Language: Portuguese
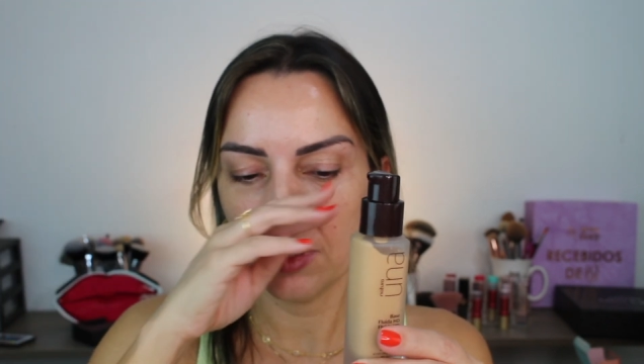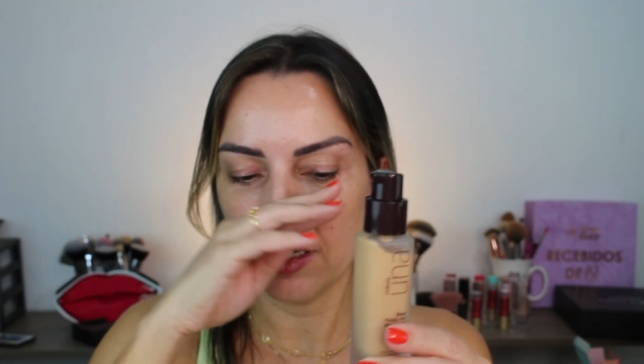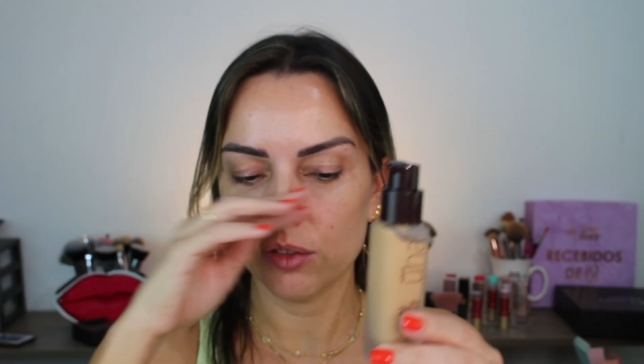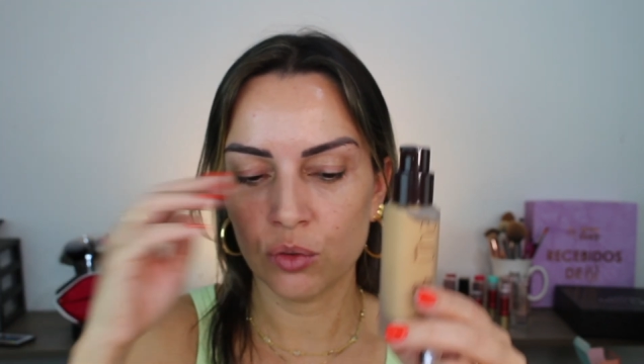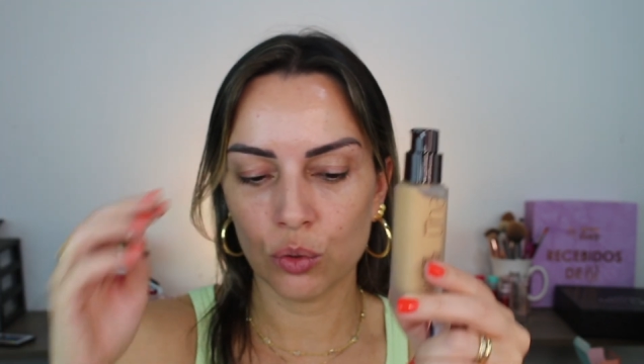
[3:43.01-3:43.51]

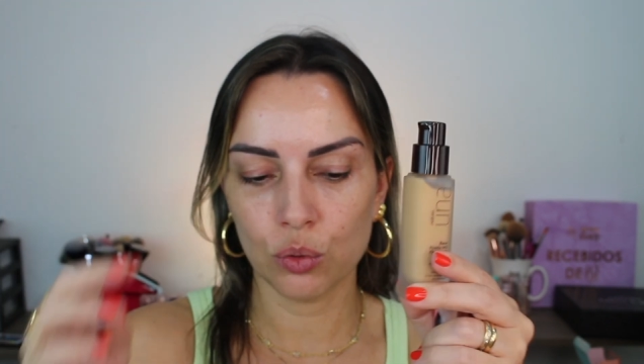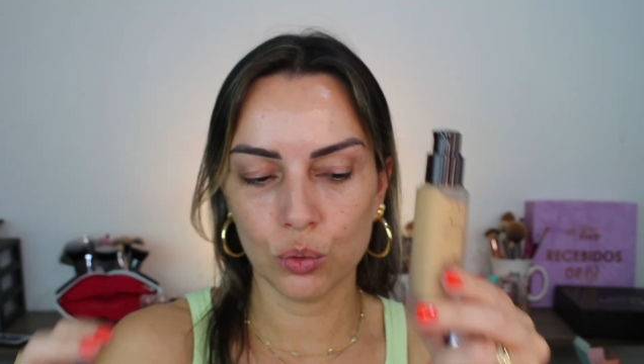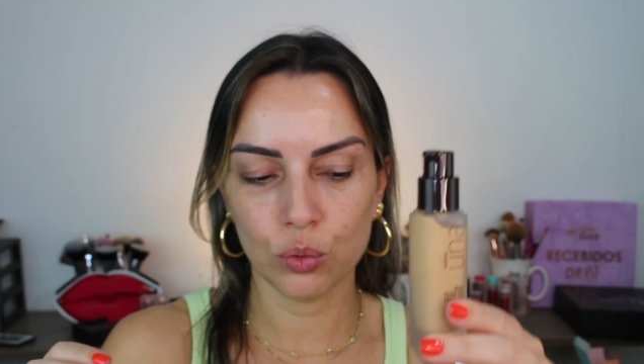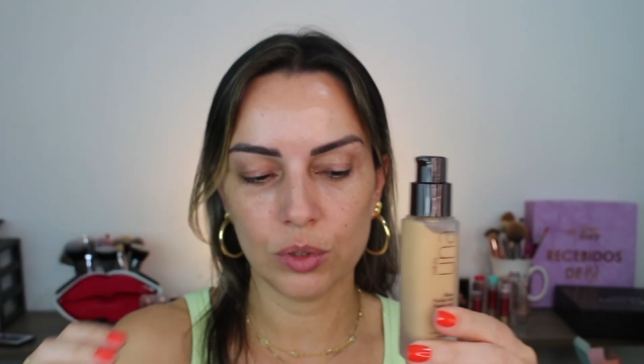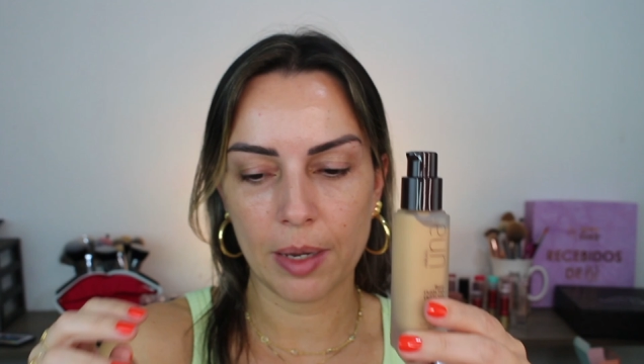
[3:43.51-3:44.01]
dentro
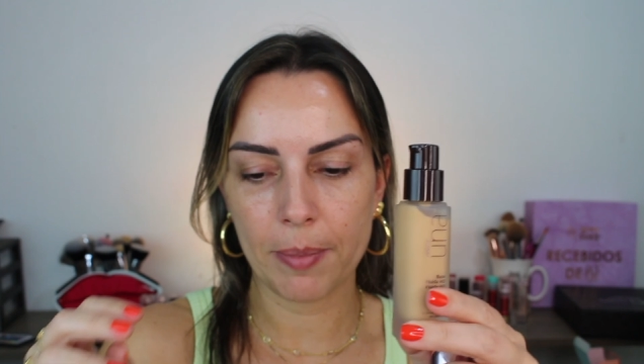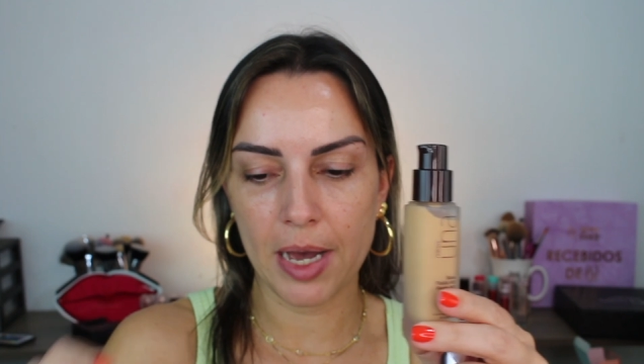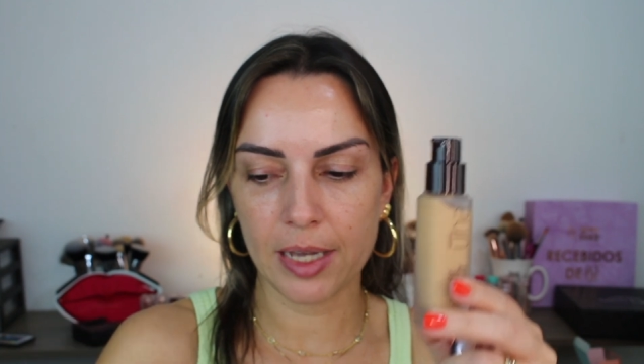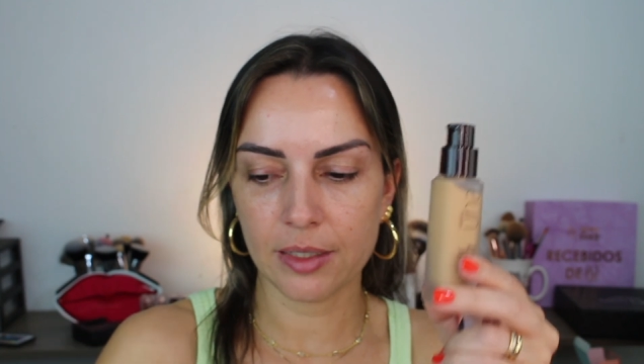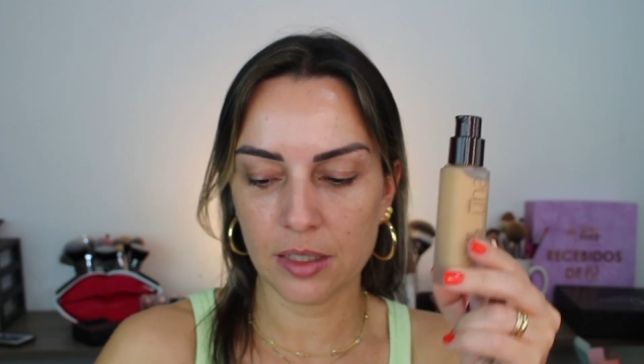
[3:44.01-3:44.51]
do, da
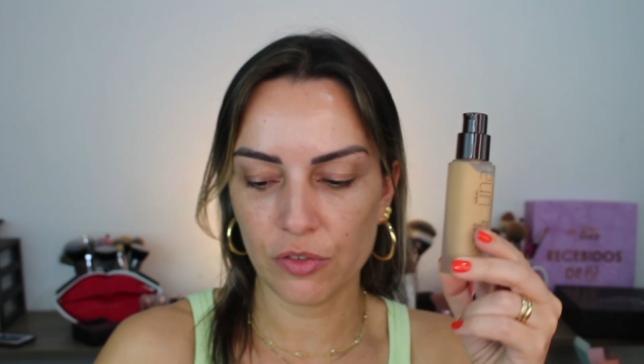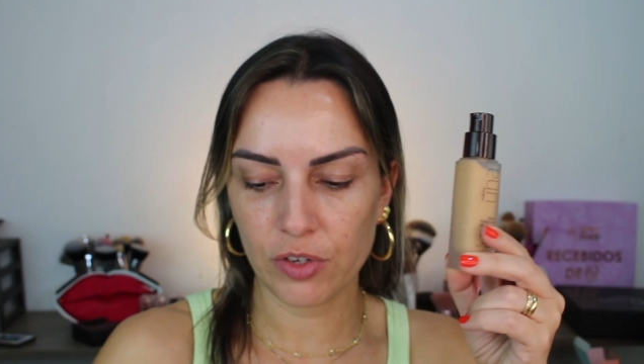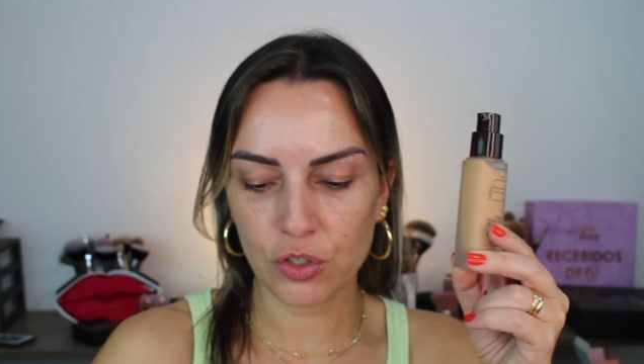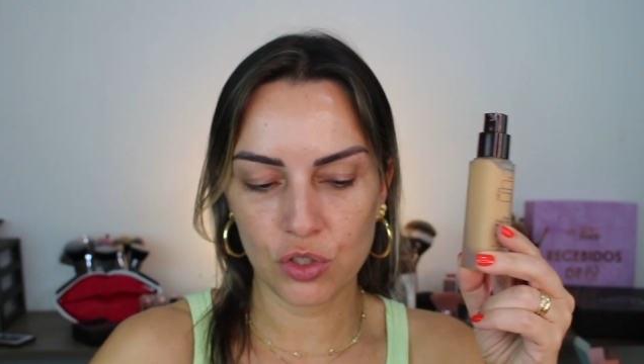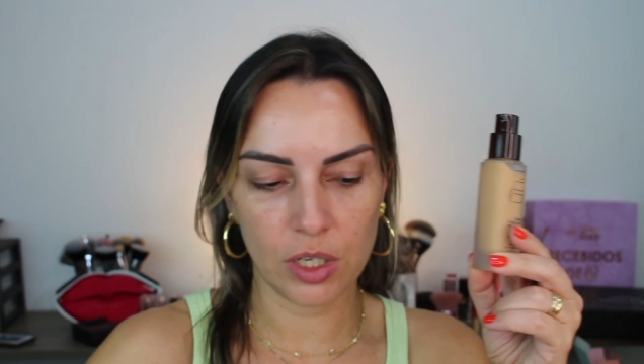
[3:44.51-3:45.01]
base e
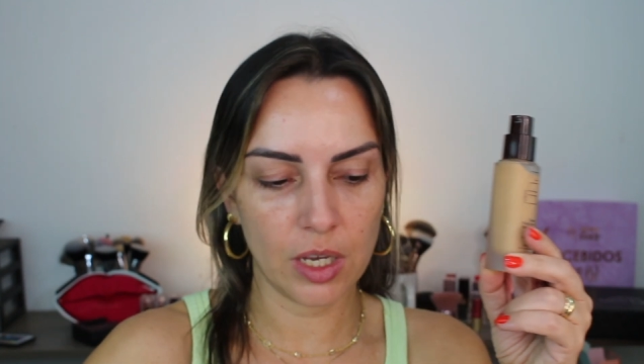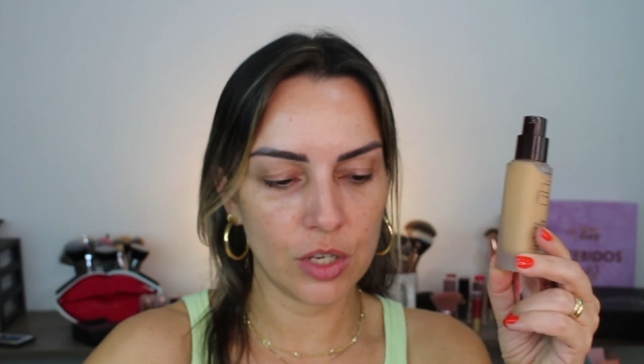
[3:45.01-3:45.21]
fechei.